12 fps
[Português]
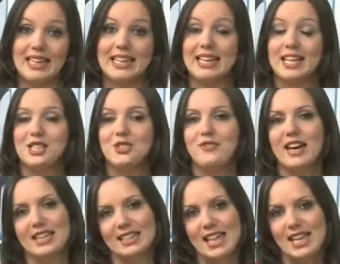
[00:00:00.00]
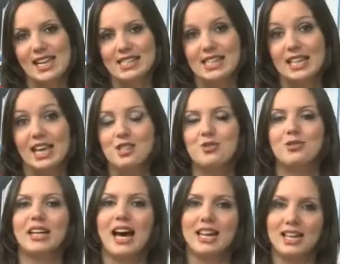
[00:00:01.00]
E quem tiver interesse em
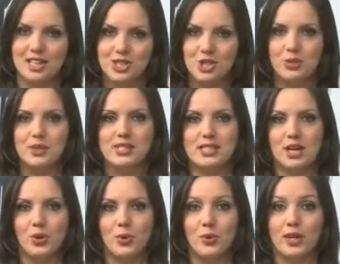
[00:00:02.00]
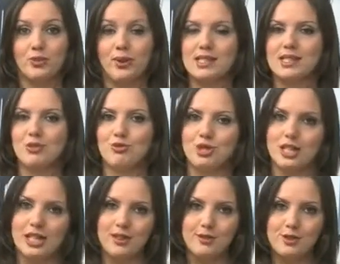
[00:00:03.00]
ajudar a instituição com a doação de
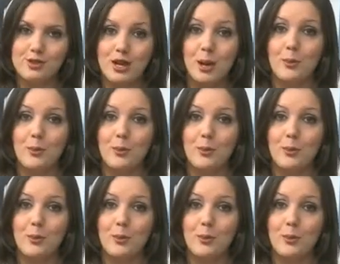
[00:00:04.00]
livros,